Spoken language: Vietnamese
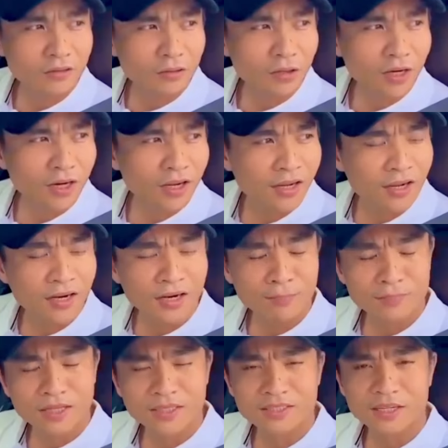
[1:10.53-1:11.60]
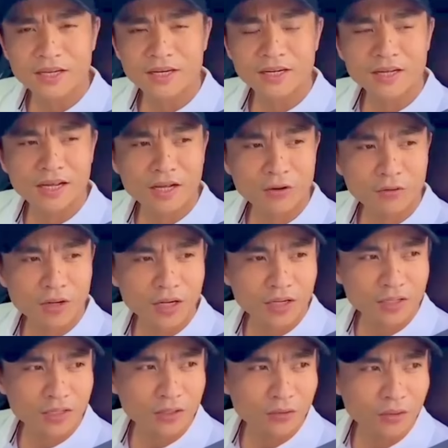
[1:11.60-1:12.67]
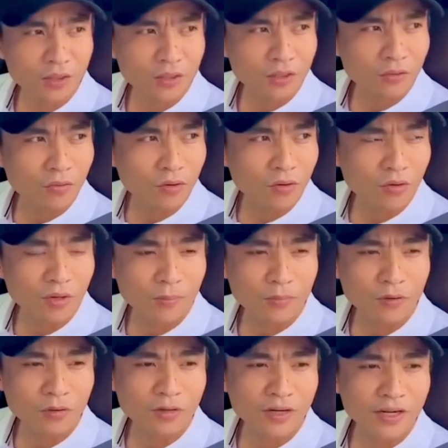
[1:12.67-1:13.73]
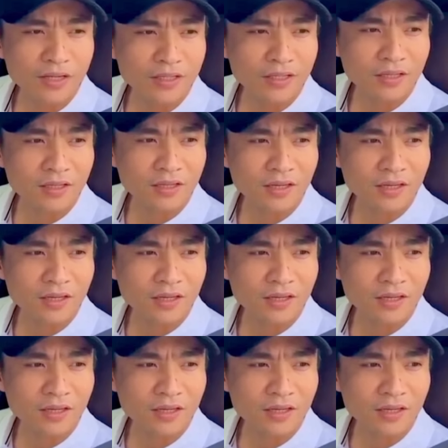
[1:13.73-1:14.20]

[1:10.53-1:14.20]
Tôi là làm tài xế đi ngang qua trên tuyến đường quốc lộ 51 này thì